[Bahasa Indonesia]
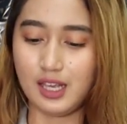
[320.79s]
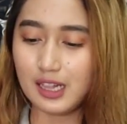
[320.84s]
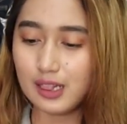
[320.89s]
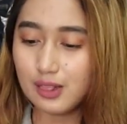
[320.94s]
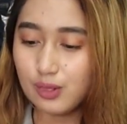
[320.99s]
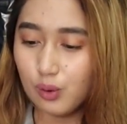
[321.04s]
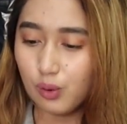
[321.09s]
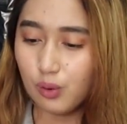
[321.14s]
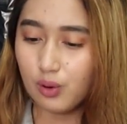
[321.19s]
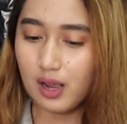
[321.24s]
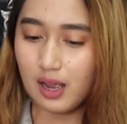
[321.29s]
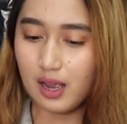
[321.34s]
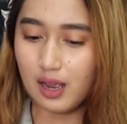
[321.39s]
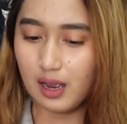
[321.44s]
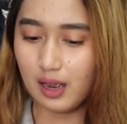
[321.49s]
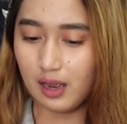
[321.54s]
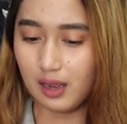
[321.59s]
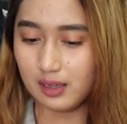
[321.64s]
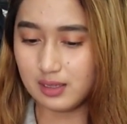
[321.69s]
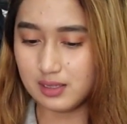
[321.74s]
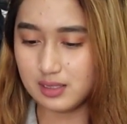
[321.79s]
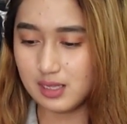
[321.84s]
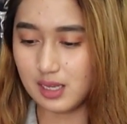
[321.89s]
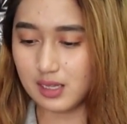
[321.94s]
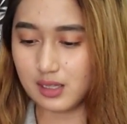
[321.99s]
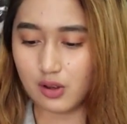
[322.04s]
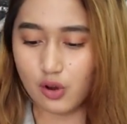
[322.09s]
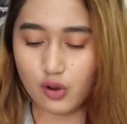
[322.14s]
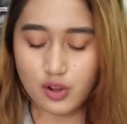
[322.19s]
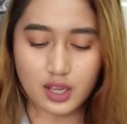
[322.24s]
Gitu guys.
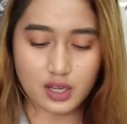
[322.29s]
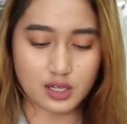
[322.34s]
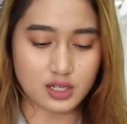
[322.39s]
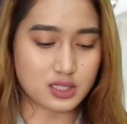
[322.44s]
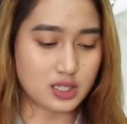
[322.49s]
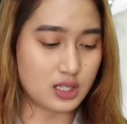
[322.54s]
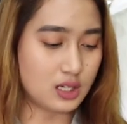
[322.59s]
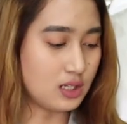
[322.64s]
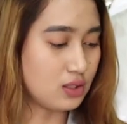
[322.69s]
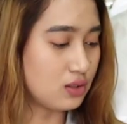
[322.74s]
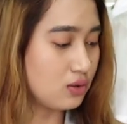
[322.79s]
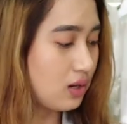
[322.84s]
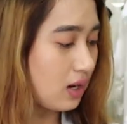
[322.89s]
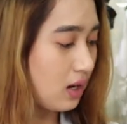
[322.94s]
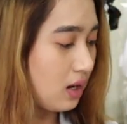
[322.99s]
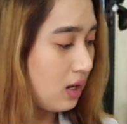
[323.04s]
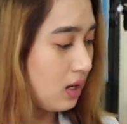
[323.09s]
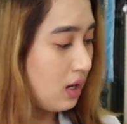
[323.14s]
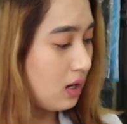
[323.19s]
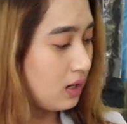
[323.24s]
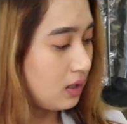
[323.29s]
Dan oh ya di sini juga